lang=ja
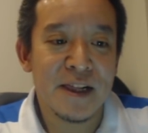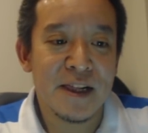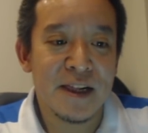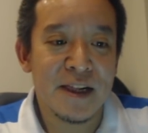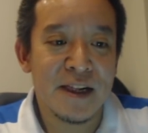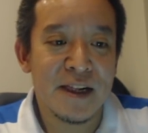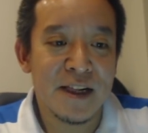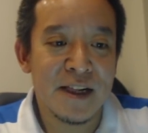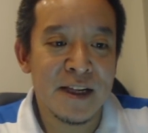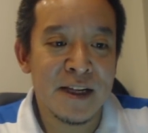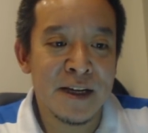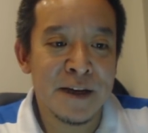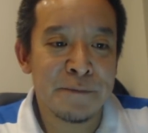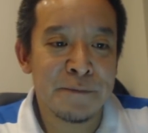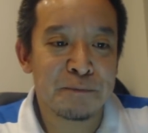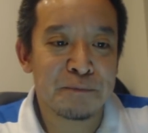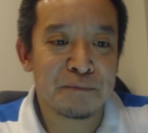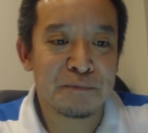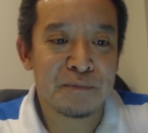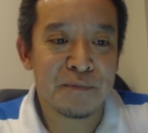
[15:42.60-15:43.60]

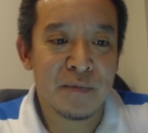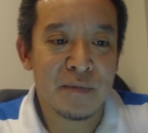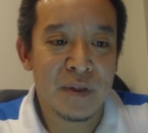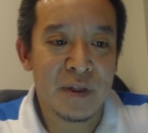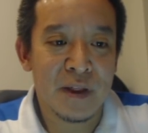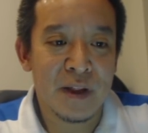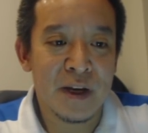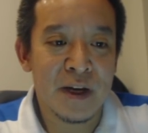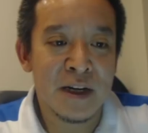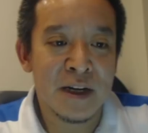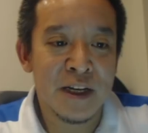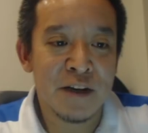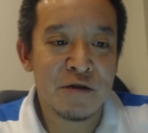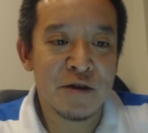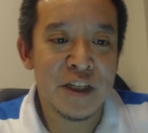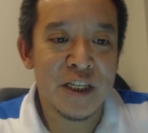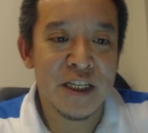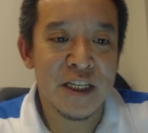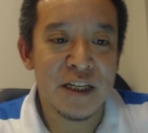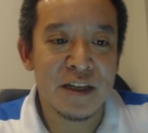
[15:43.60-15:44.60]
えー、上尾
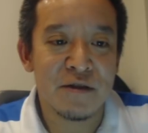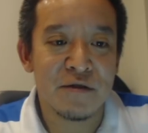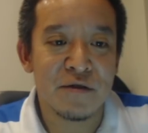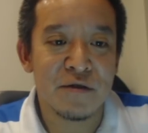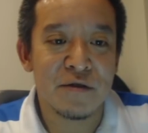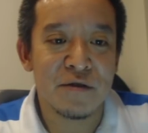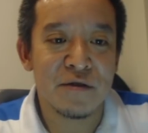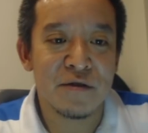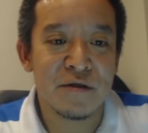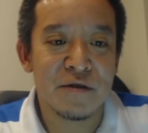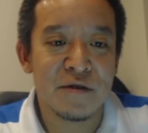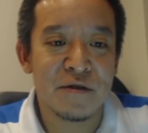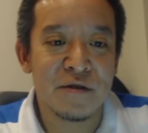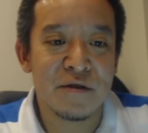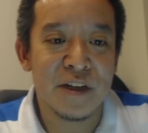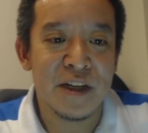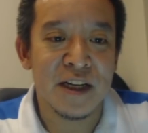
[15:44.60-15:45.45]
市の、